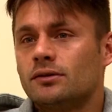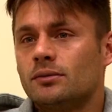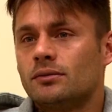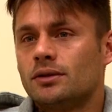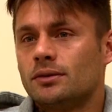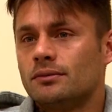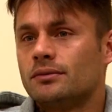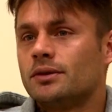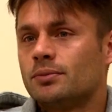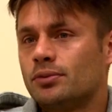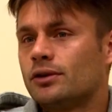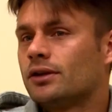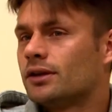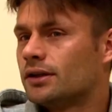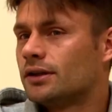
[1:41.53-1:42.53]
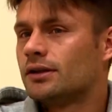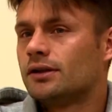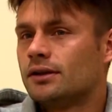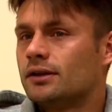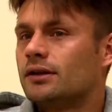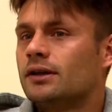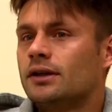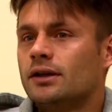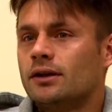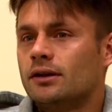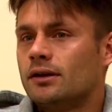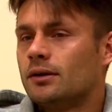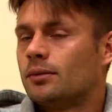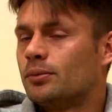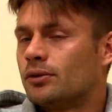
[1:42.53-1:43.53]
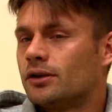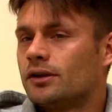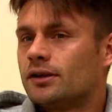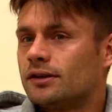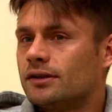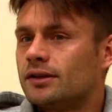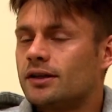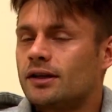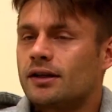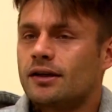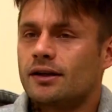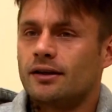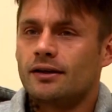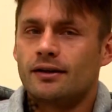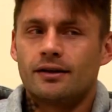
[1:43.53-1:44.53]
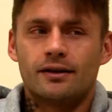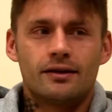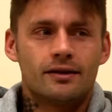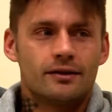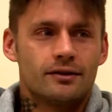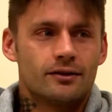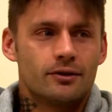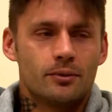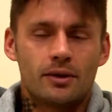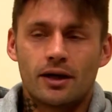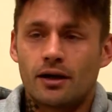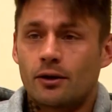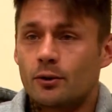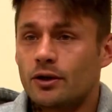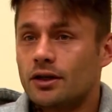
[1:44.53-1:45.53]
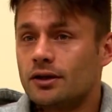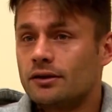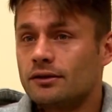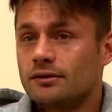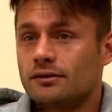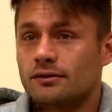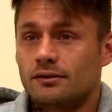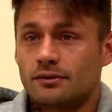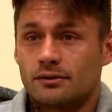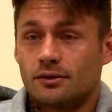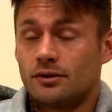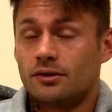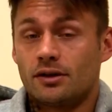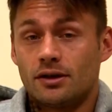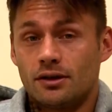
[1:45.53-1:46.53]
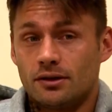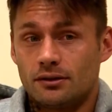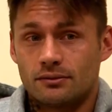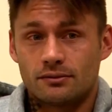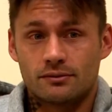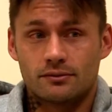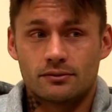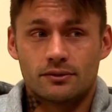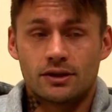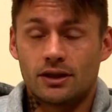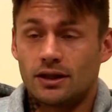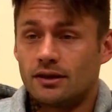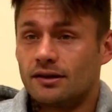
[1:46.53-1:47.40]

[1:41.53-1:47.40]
me, puede, puede hacer que no me haga bien, no sé, no la